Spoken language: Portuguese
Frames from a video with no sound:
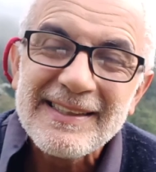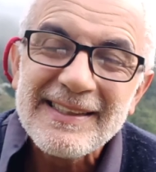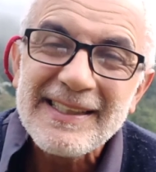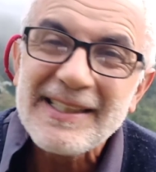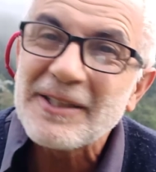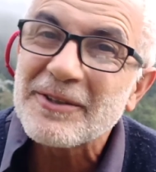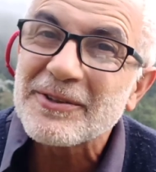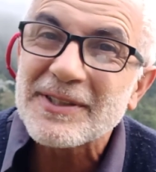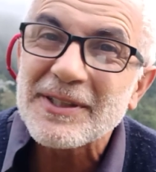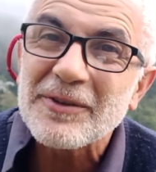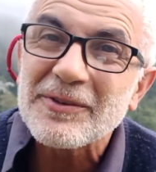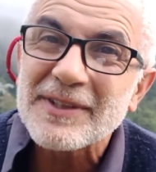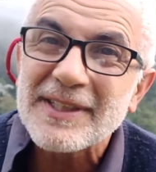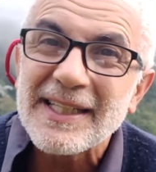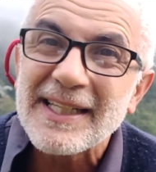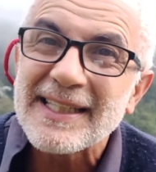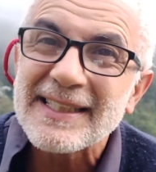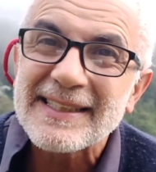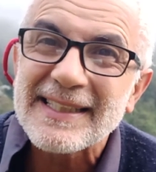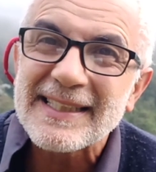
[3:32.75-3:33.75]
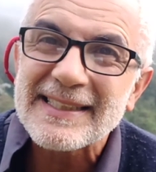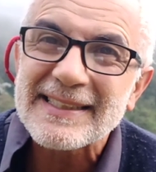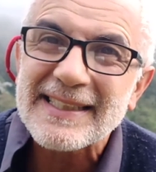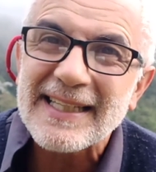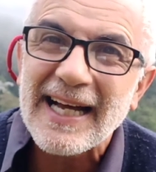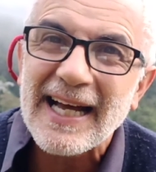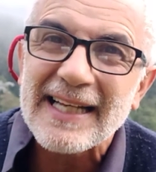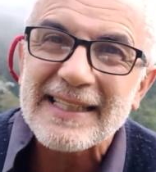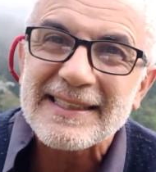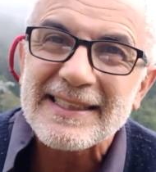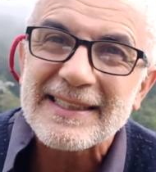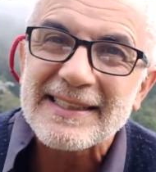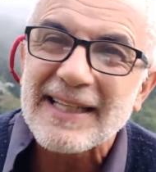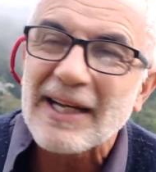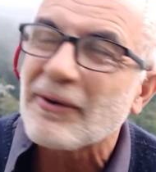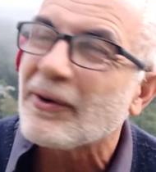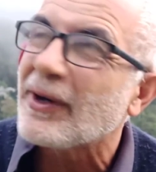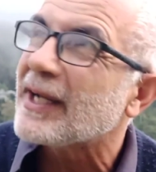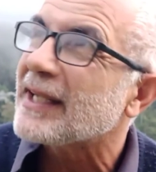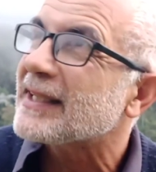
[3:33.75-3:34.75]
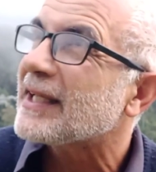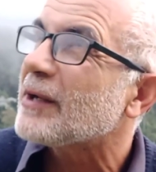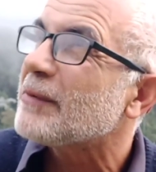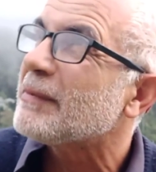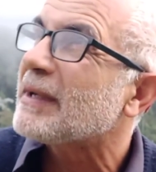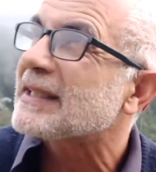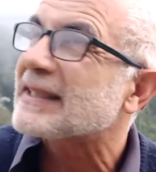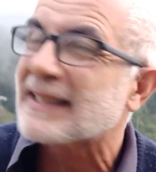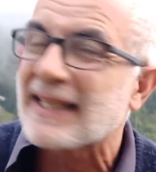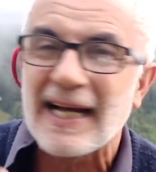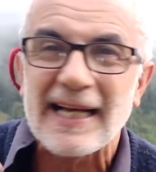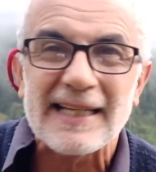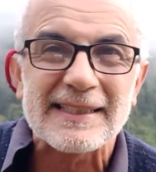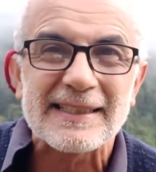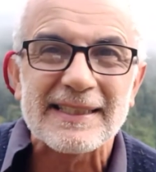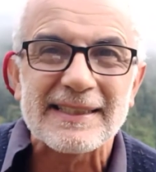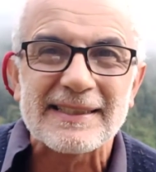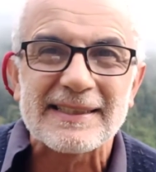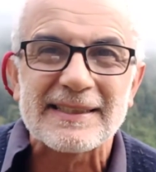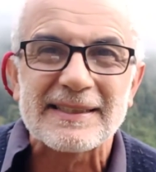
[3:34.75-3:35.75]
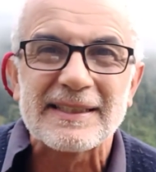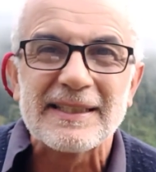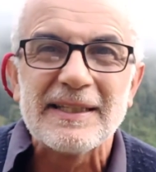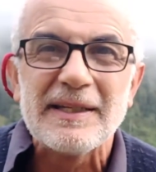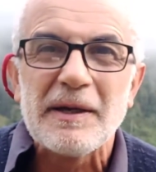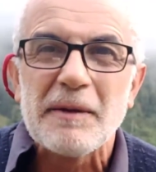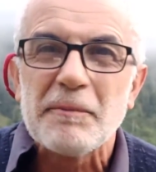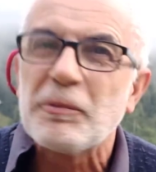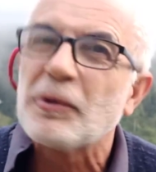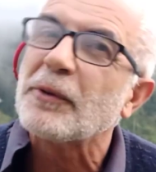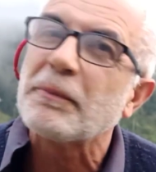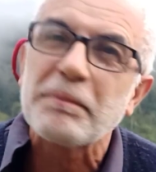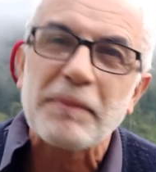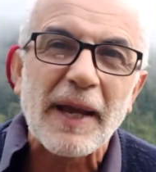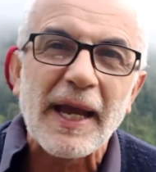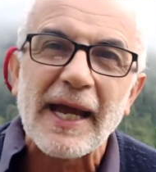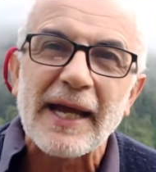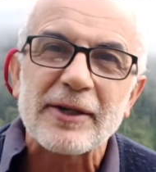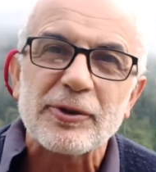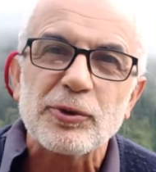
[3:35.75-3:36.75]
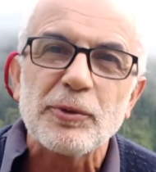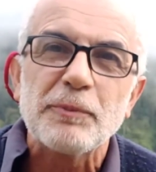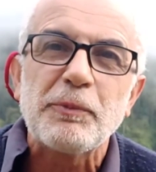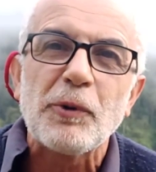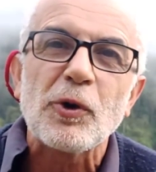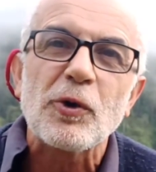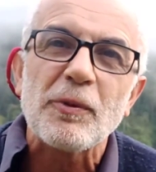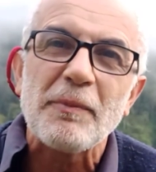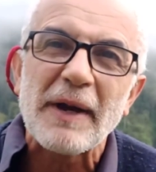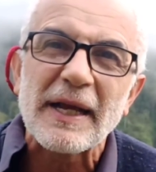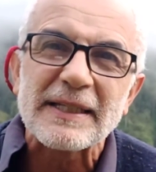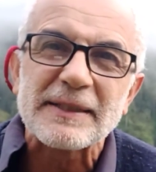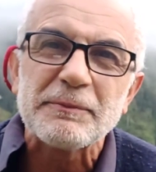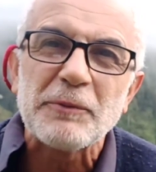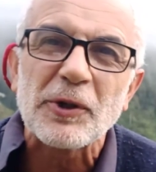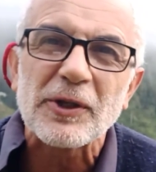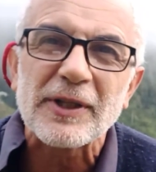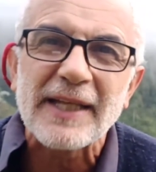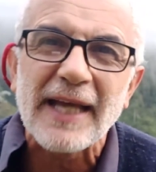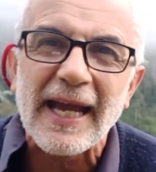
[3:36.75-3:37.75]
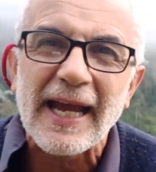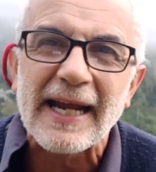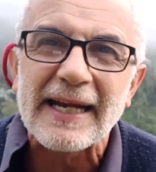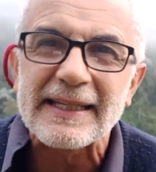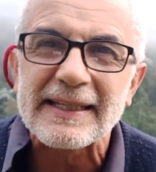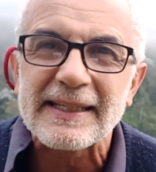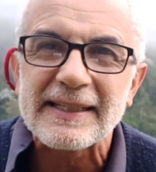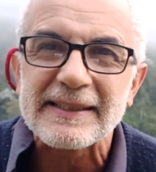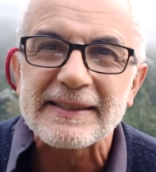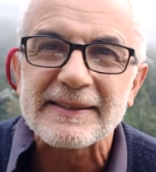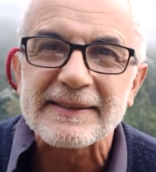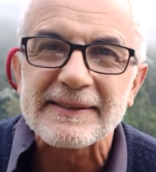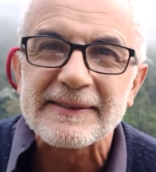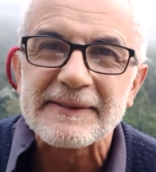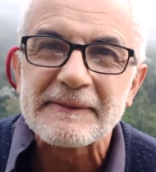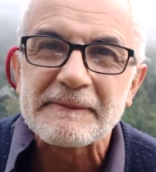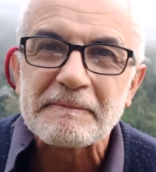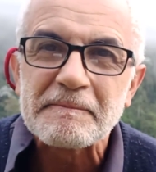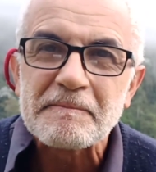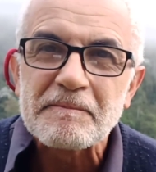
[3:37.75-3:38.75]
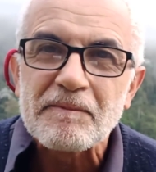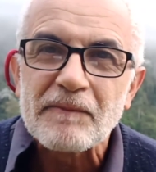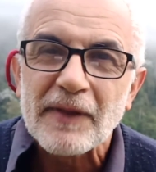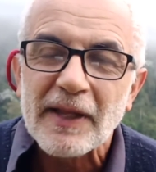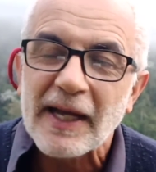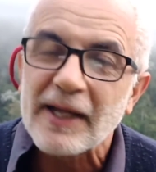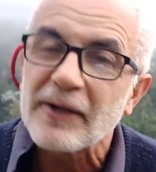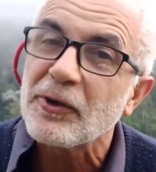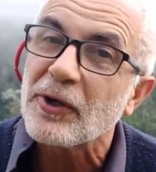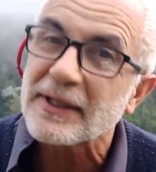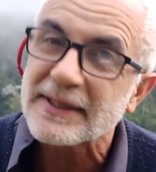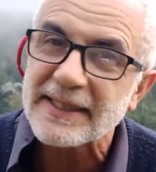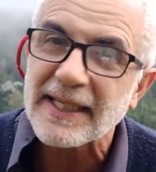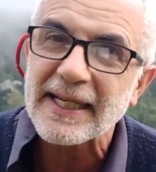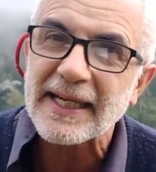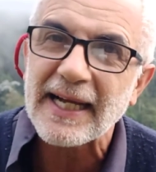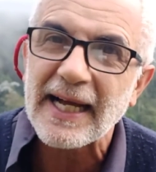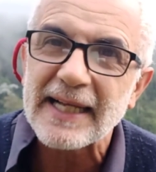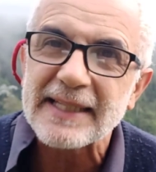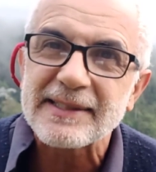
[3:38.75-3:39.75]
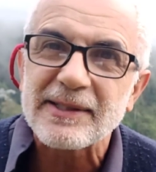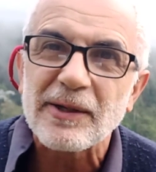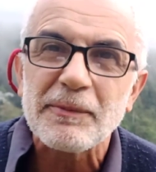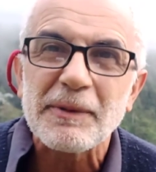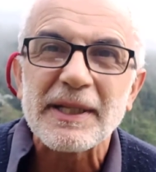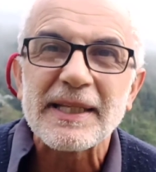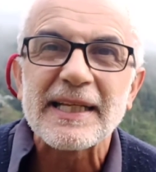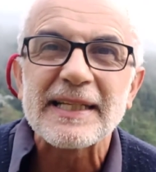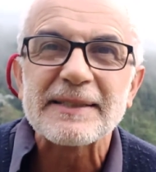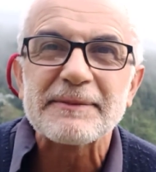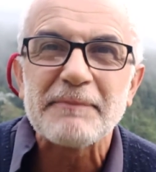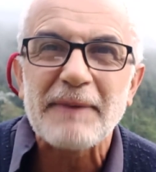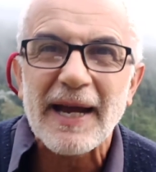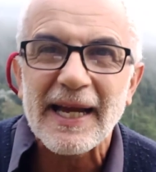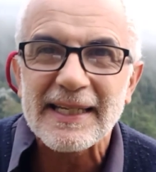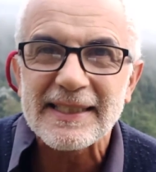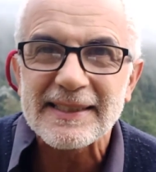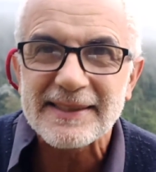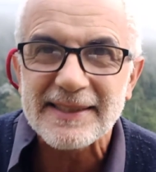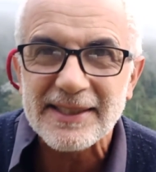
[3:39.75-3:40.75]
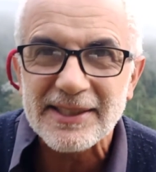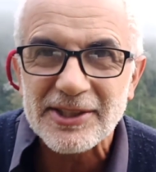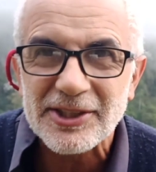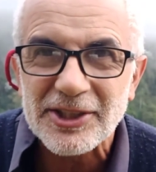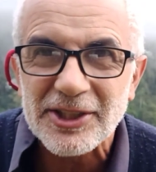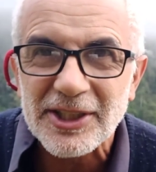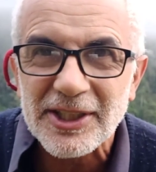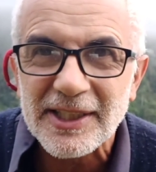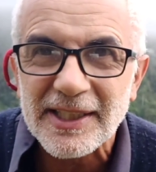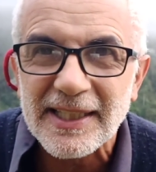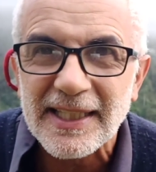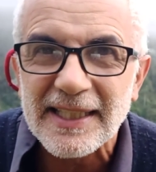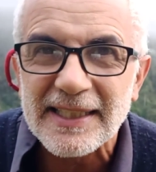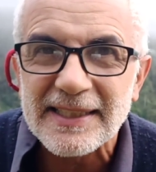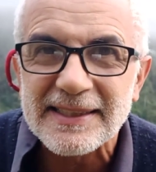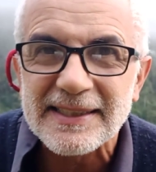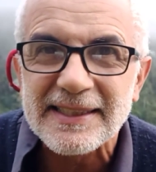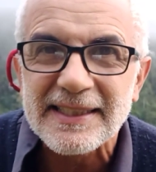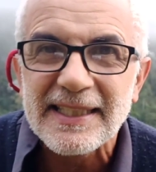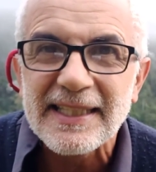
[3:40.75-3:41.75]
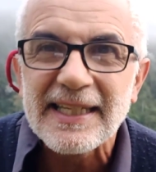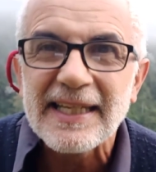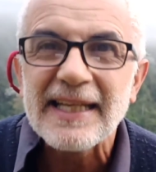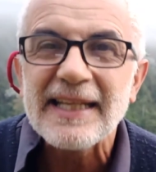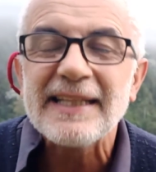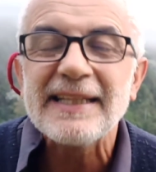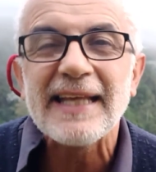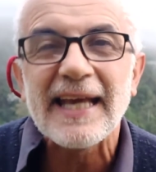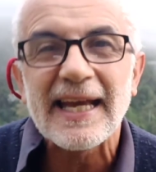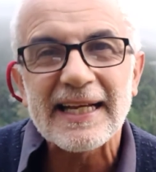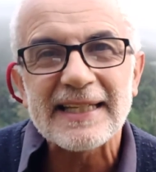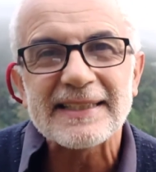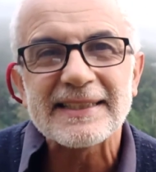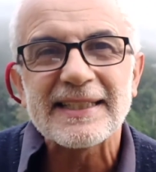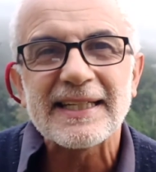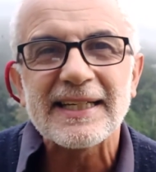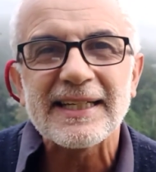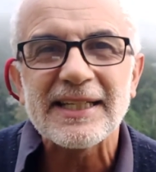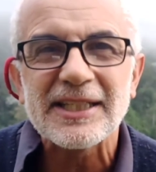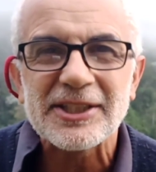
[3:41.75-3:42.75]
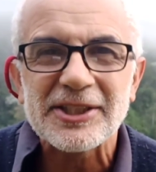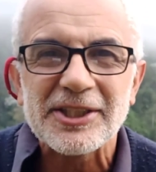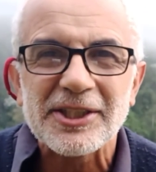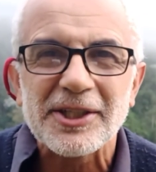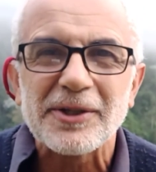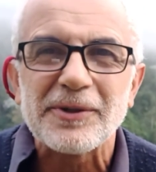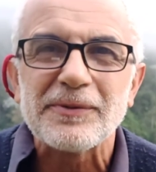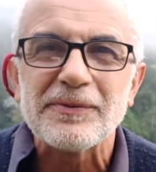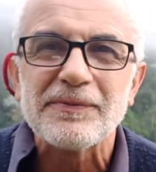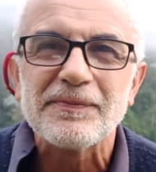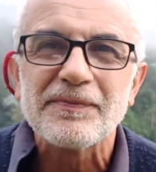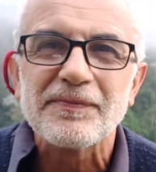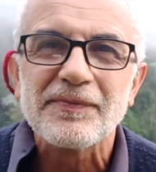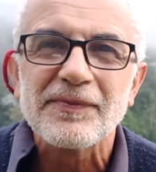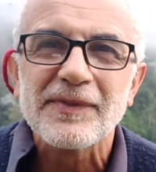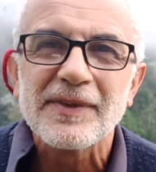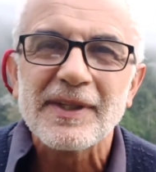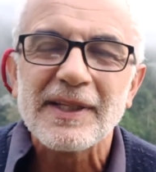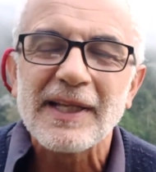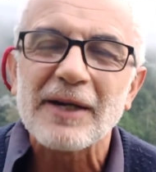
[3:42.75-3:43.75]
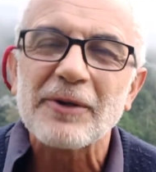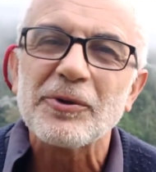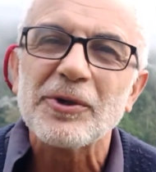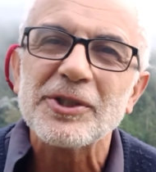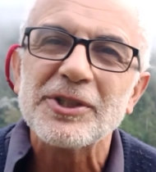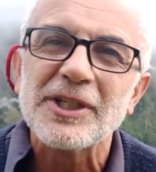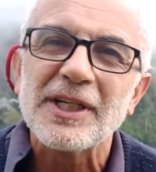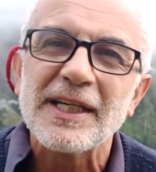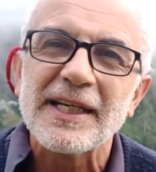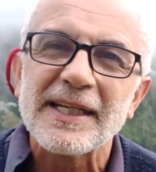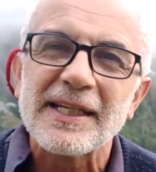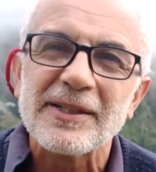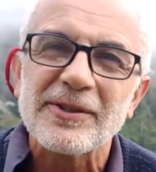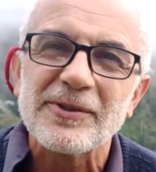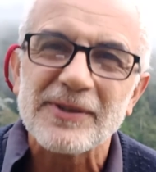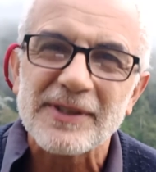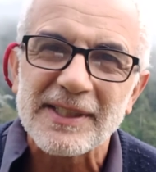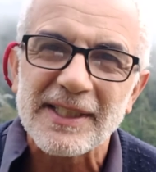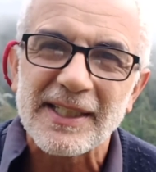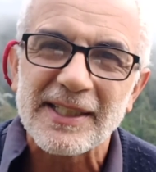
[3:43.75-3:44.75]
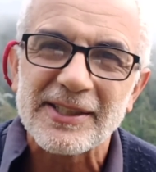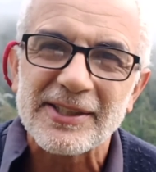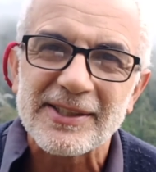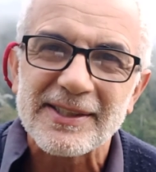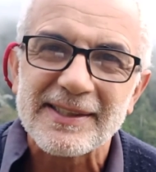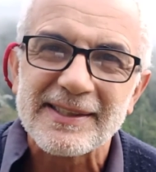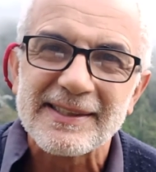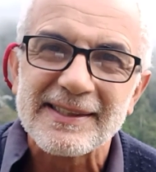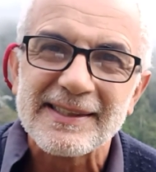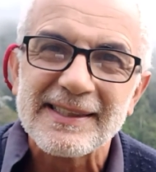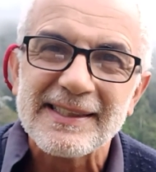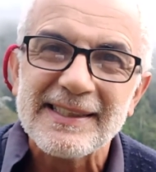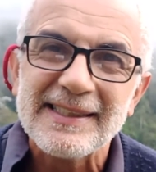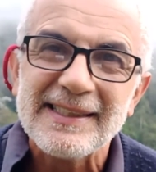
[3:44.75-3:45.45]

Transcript: E não são tantas casas, agora tem umas casas por perto um pouco mais modernas. A nossa casa é uma das mais antigas dessa região, na Cordilheira dos Andes.